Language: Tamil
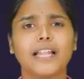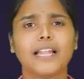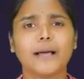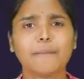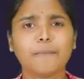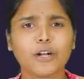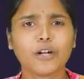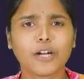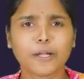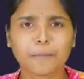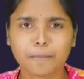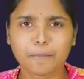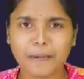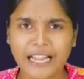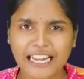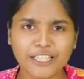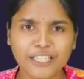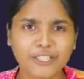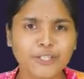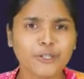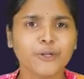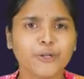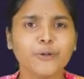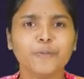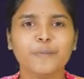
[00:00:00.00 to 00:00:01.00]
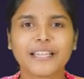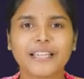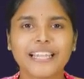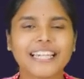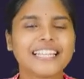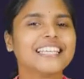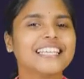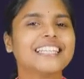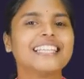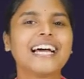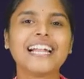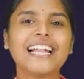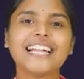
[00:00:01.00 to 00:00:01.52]
நம்மளோட பிளட் குரூப்
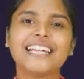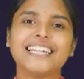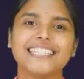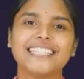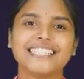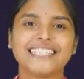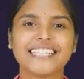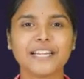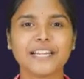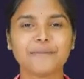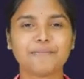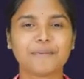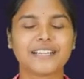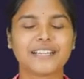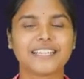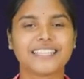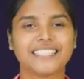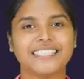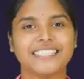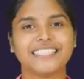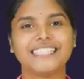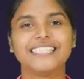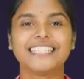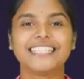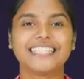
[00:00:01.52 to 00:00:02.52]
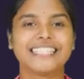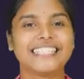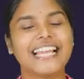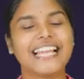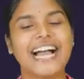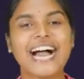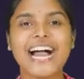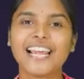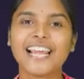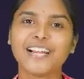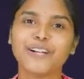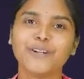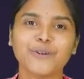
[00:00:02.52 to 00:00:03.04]
இதுதான் டிசைட் பண்றது
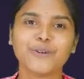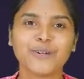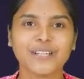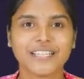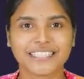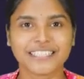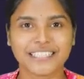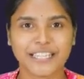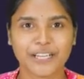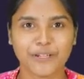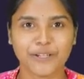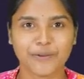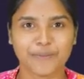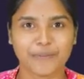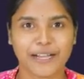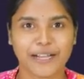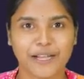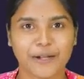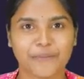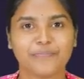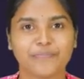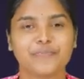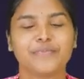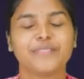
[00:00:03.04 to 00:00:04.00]
யாருன்னு உங்களுக்கு தெரியுமா